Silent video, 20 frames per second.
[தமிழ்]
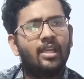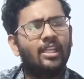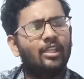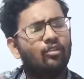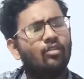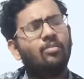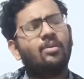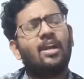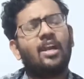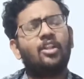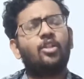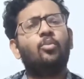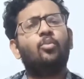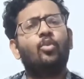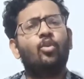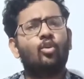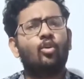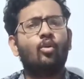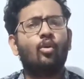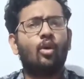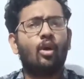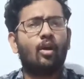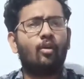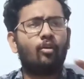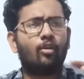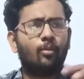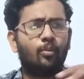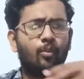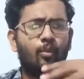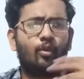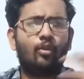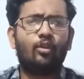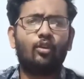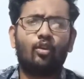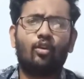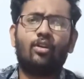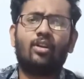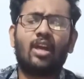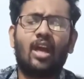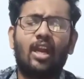இதுவும் கடந்து போகும் ஒரு
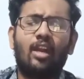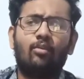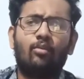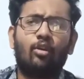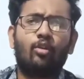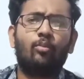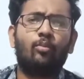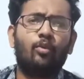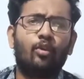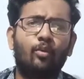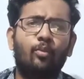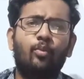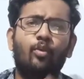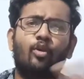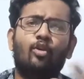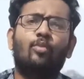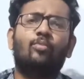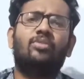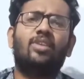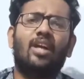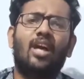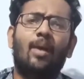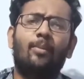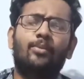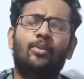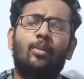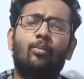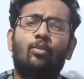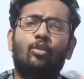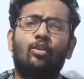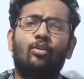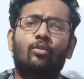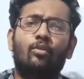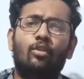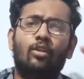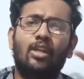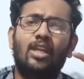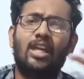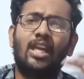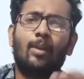இன்னொரு காலம் வரும் ஒரு பூக்கும் சகாப்தம் ஒரு
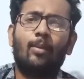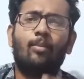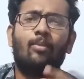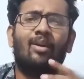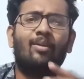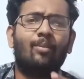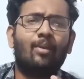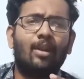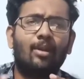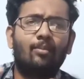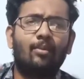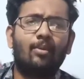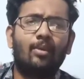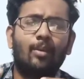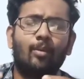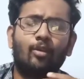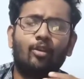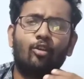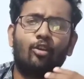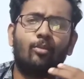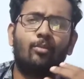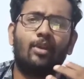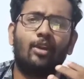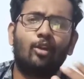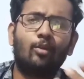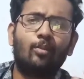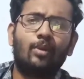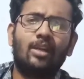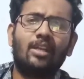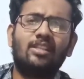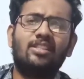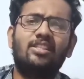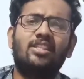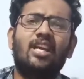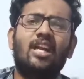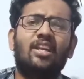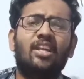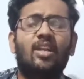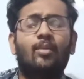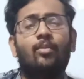நம்ம நமக்கு ஒரு
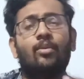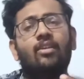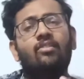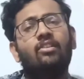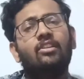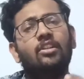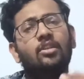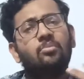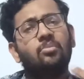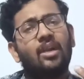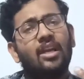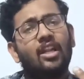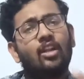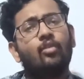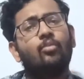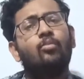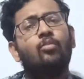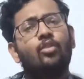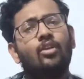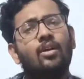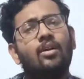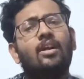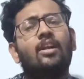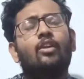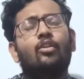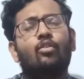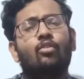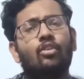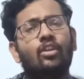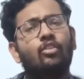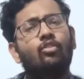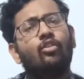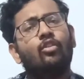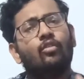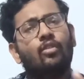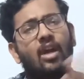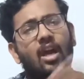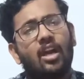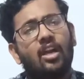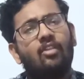மறுமலர்ச்சியான நமக்கு வந்து மலரும் முகங்கள் கொண்டு ஒரு
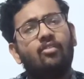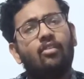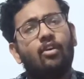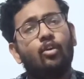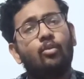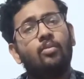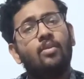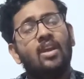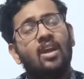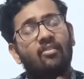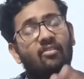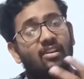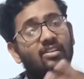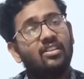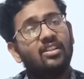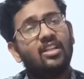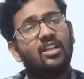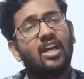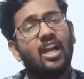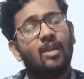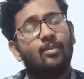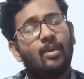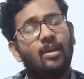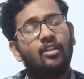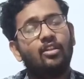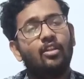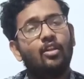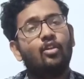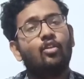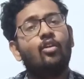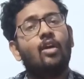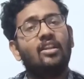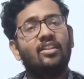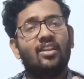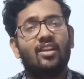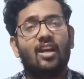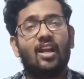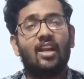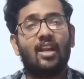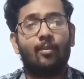காலம் வரும் வசந்த காலமாக அது இருக்கும்
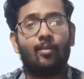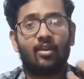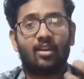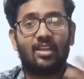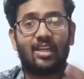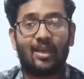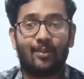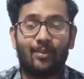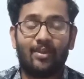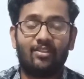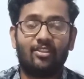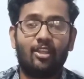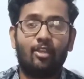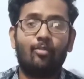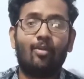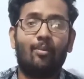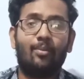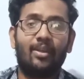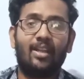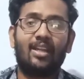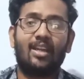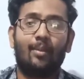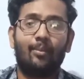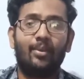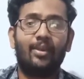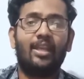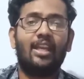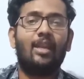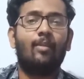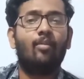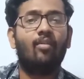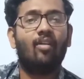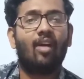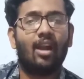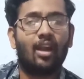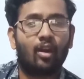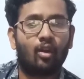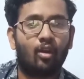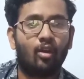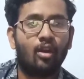அந்த காலம் நமக்கு நன்மை செய்யும் அப்படிங்கிற நம்பிக்கையில் நம்ம
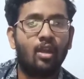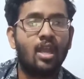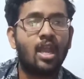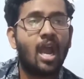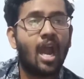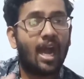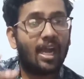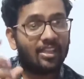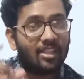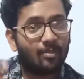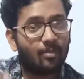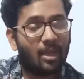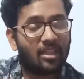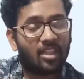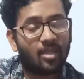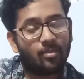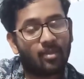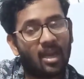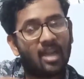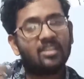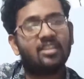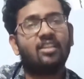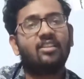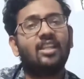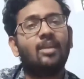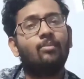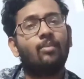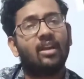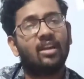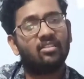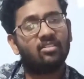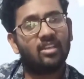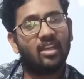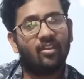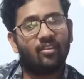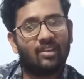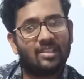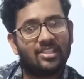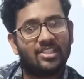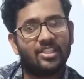வாழ்கிறோம் அதை அந்த மாற்றத்தை
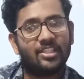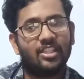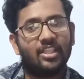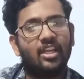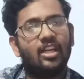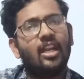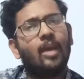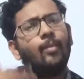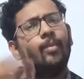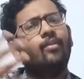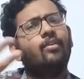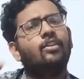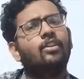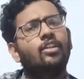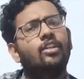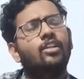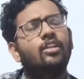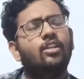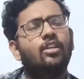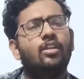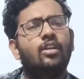மனசில் வச்சுட்டு நம்ம வந்து